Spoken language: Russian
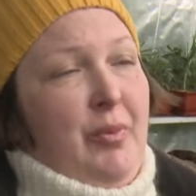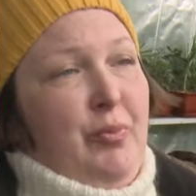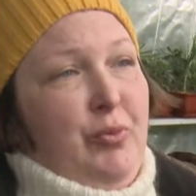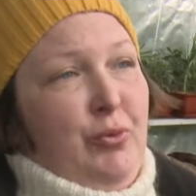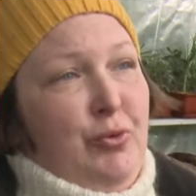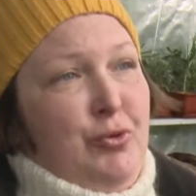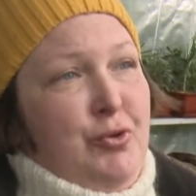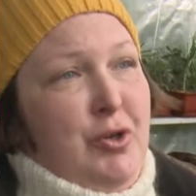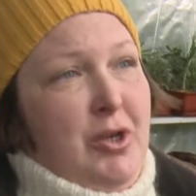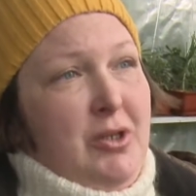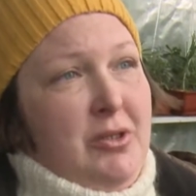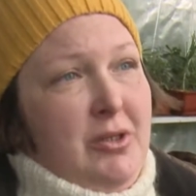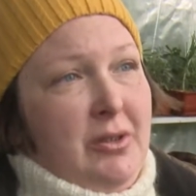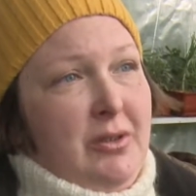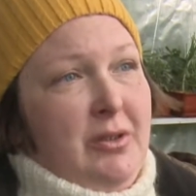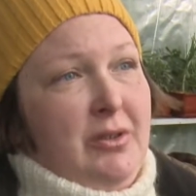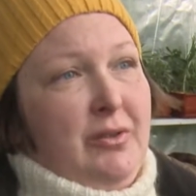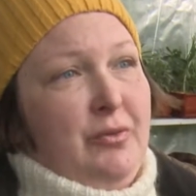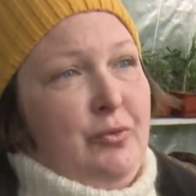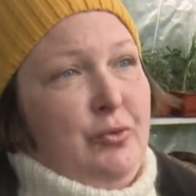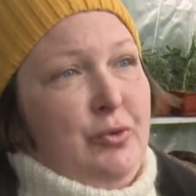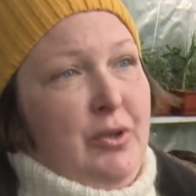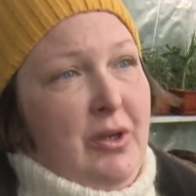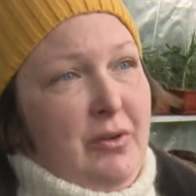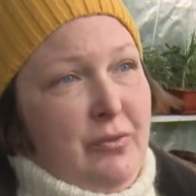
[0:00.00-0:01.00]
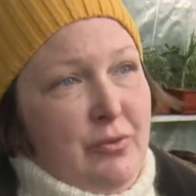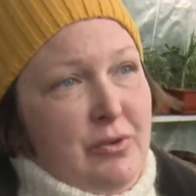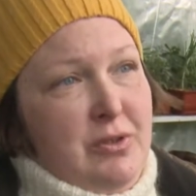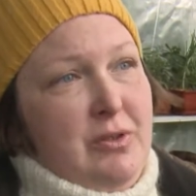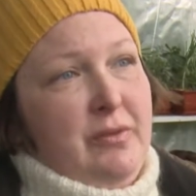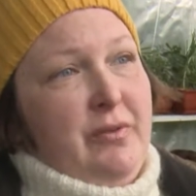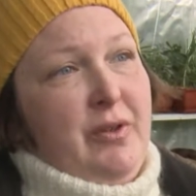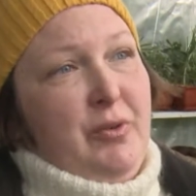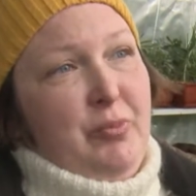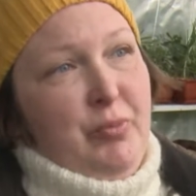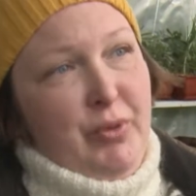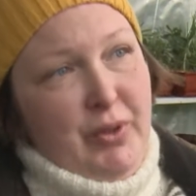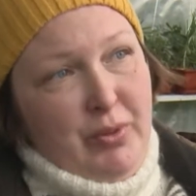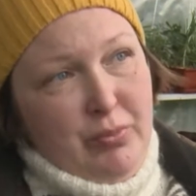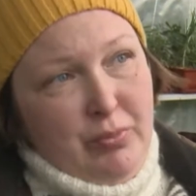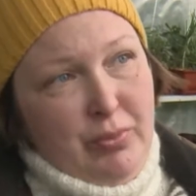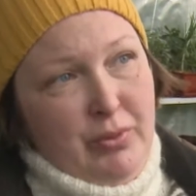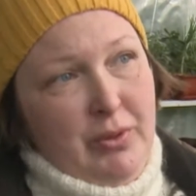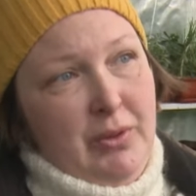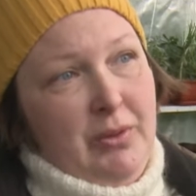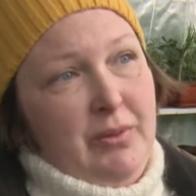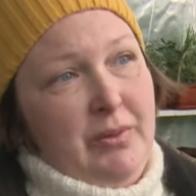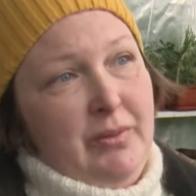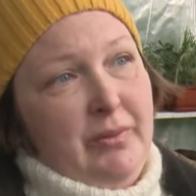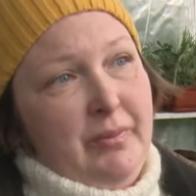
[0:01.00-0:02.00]
получать от этого удовольствие и
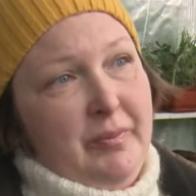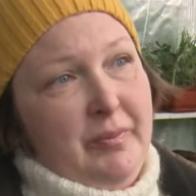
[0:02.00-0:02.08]
прибыль,